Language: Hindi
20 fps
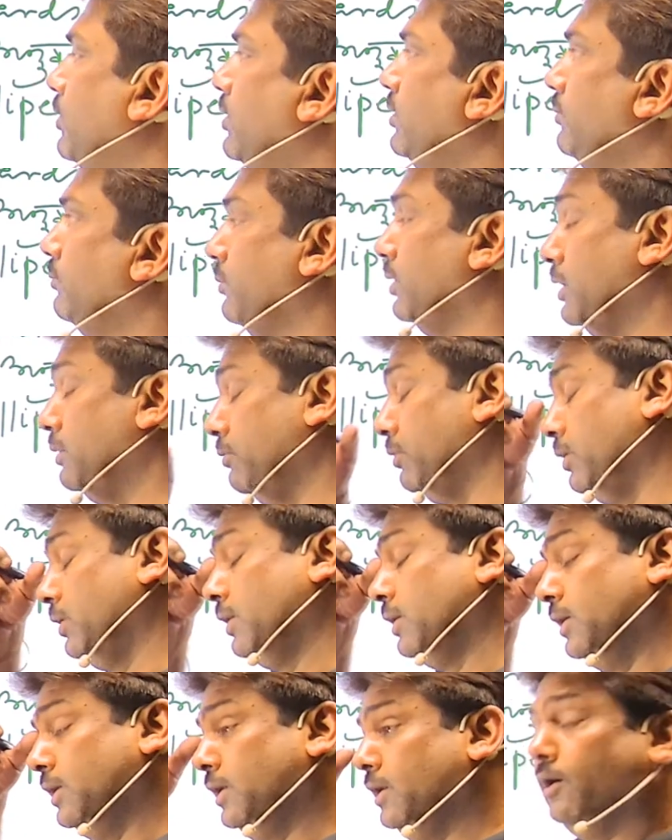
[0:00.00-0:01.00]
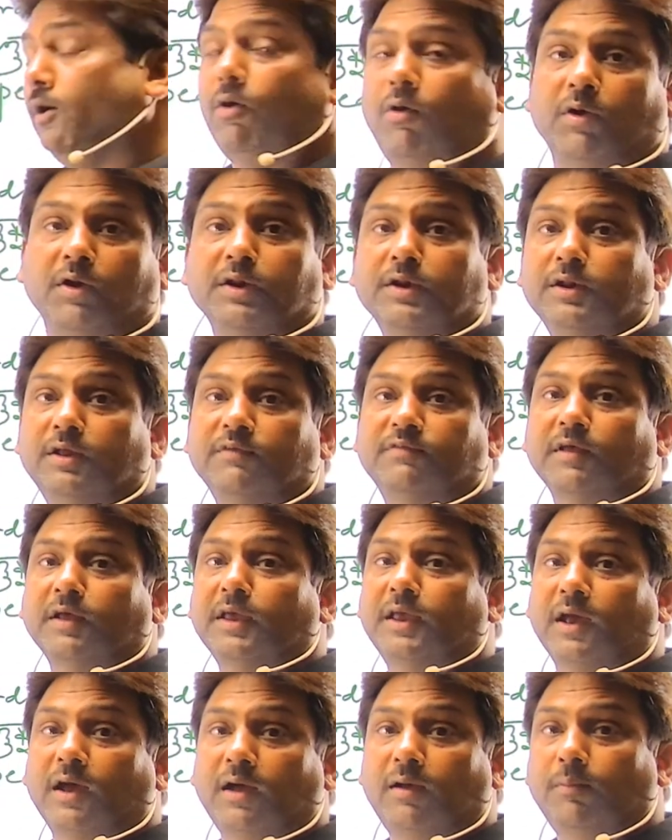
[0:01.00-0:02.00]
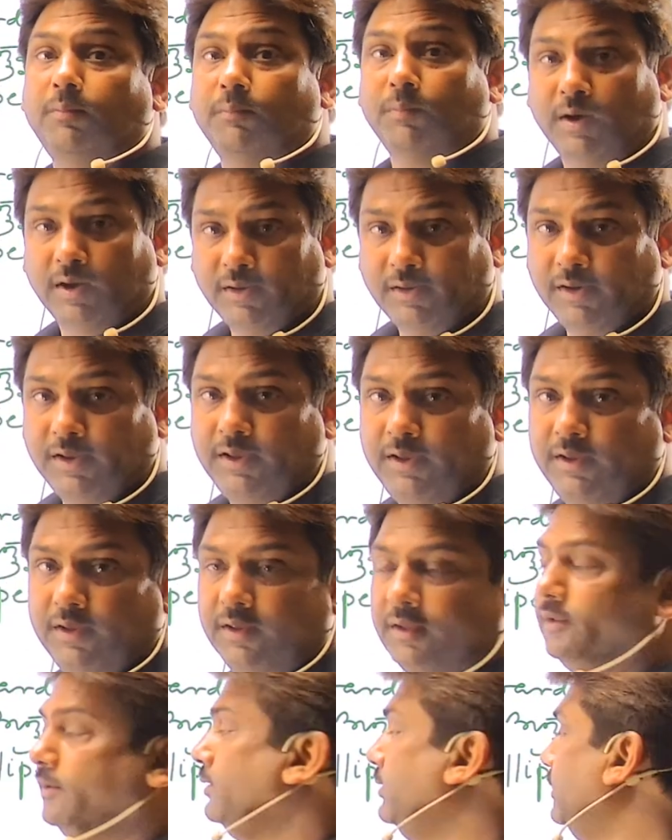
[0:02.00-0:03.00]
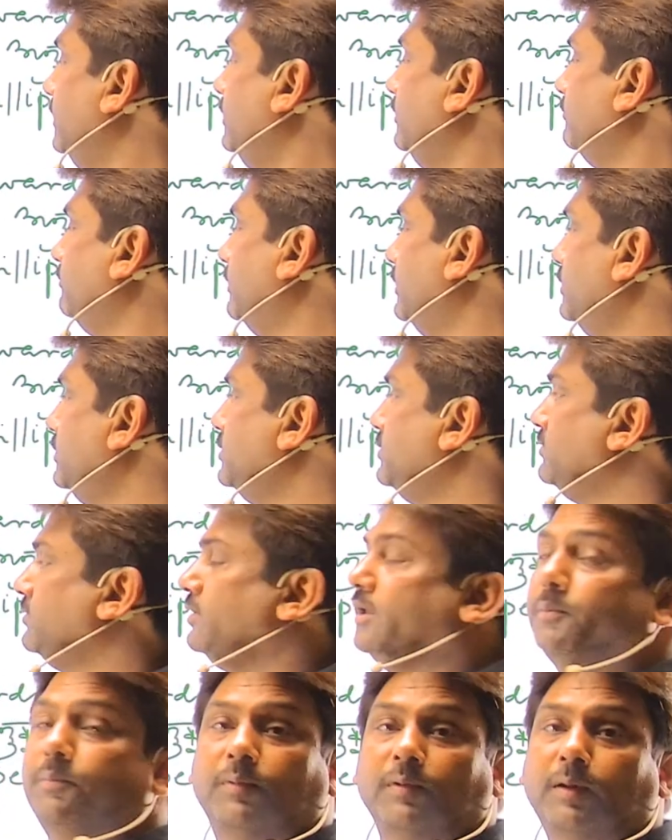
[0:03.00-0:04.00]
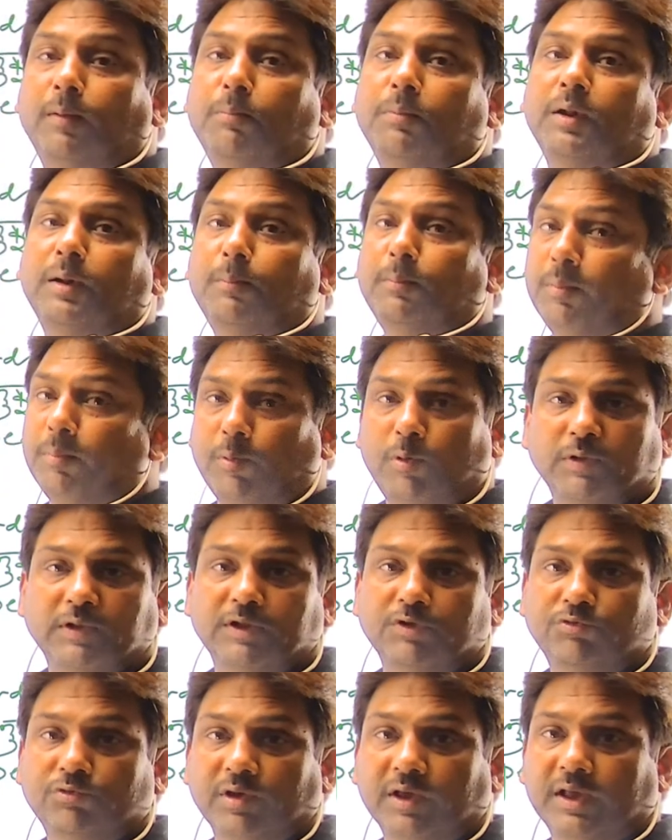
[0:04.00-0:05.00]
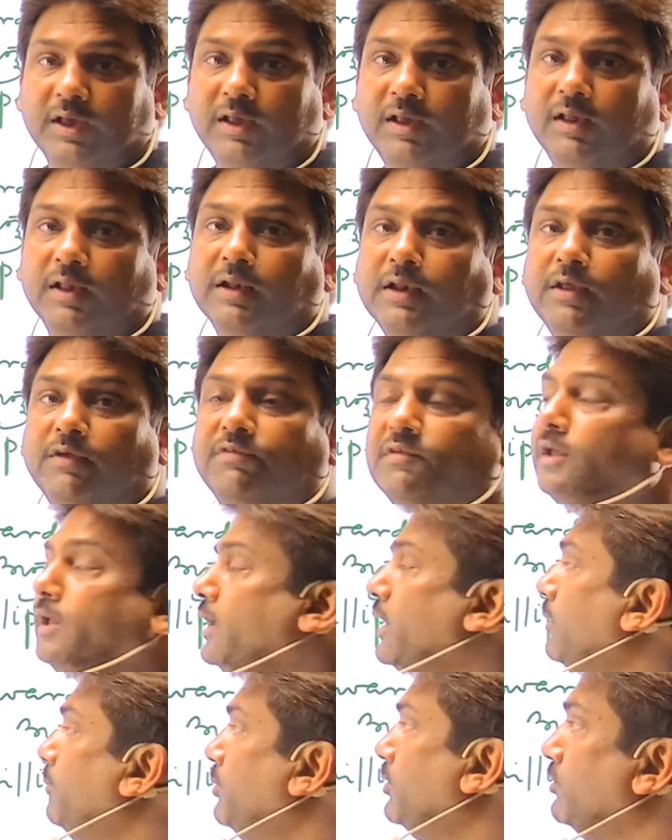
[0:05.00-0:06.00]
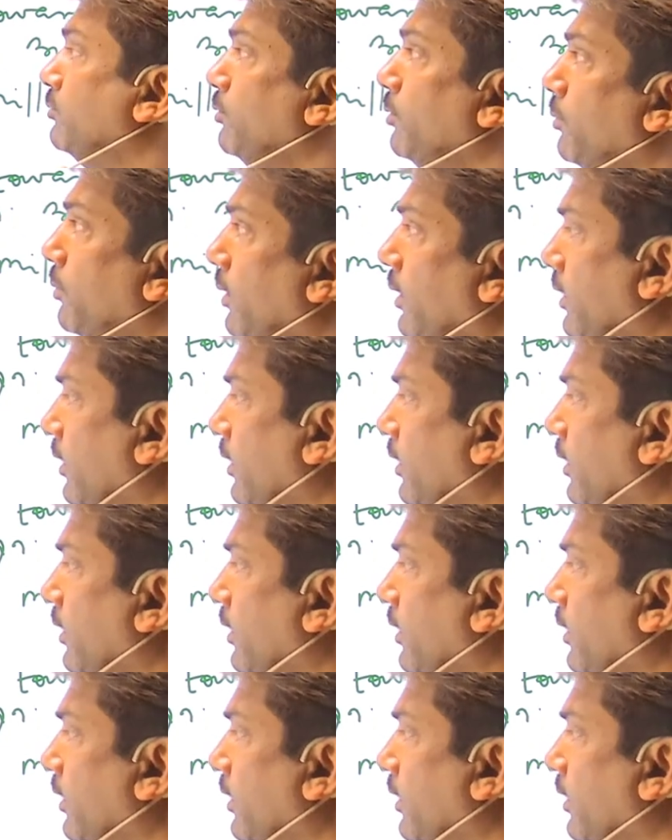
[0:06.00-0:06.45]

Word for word: हुआ भिन्न भिन्न और इनकी संख्या बढ़ रही है फंड्स के लंबे लंबे पौधे जो हैं इनकी संख्या पृथ्वी पर